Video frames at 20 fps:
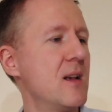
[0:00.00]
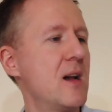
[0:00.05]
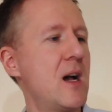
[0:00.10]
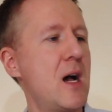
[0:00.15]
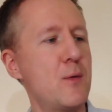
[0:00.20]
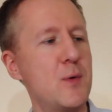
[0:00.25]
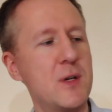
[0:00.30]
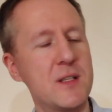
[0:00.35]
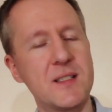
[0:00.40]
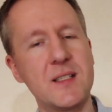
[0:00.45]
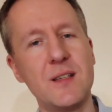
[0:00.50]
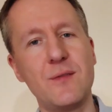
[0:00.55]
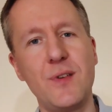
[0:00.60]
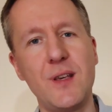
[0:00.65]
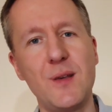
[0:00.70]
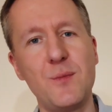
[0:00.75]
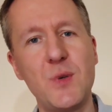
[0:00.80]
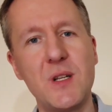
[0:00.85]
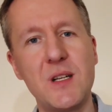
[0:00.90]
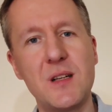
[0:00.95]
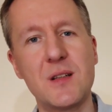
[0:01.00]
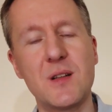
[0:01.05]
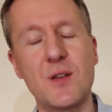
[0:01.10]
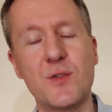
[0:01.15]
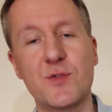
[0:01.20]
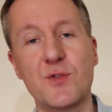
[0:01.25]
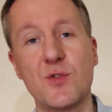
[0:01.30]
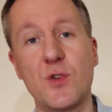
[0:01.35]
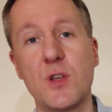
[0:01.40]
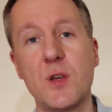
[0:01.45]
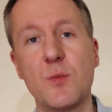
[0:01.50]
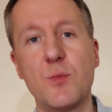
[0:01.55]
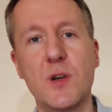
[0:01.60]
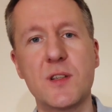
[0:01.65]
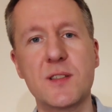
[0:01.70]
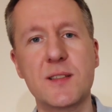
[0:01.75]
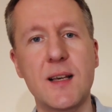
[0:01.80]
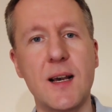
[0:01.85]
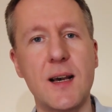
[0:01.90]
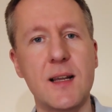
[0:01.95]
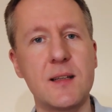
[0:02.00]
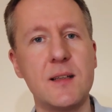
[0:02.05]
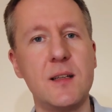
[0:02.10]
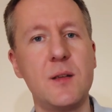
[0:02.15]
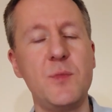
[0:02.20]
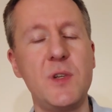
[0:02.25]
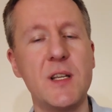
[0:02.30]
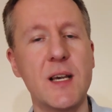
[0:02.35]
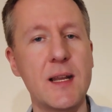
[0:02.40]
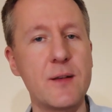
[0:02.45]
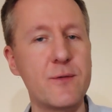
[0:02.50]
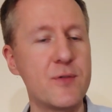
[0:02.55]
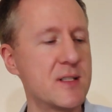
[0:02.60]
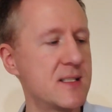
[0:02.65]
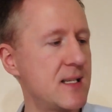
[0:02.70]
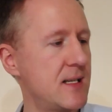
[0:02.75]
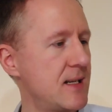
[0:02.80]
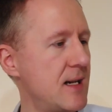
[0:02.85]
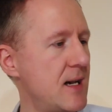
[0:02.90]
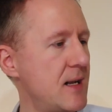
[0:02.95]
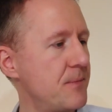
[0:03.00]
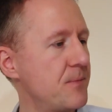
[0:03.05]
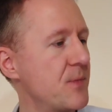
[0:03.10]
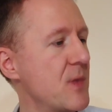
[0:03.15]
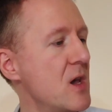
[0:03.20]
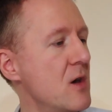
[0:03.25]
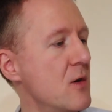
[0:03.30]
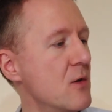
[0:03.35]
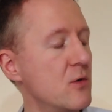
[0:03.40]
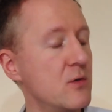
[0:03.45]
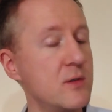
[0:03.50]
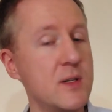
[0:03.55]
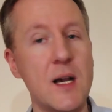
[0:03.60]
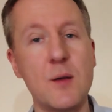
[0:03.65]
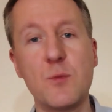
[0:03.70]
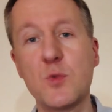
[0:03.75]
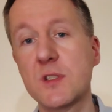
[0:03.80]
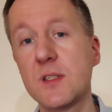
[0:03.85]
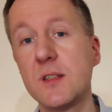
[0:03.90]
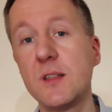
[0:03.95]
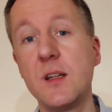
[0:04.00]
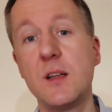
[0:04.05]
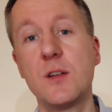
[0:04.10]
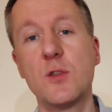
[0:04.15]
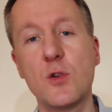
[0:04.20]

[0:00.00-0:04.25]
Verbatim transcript: aber CW bietet auch solche Postkarten im Direktversand an und da muss ich die